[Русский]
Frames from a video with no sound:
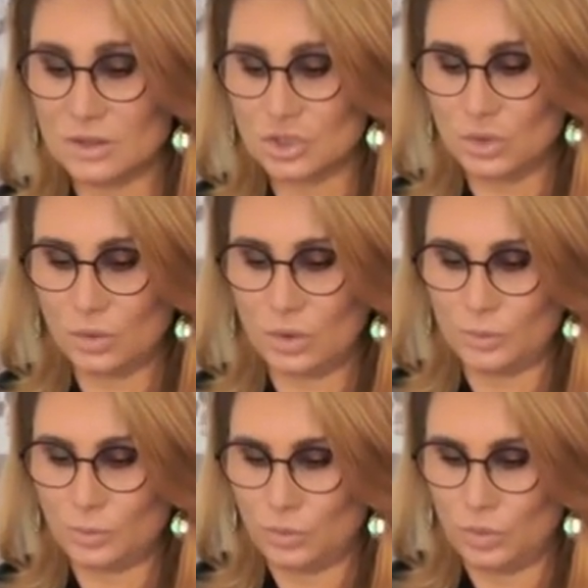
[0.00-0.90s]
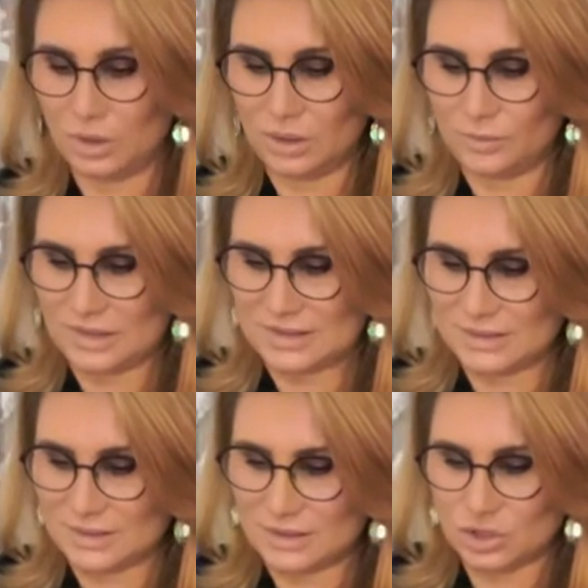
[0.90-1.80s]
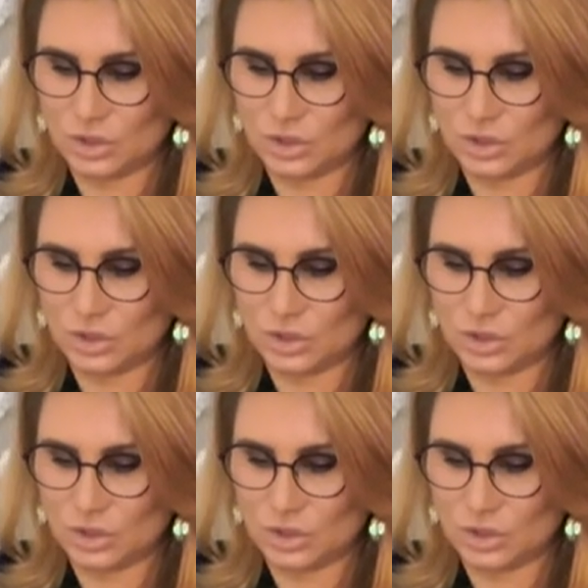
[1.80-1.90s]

Что по композиции,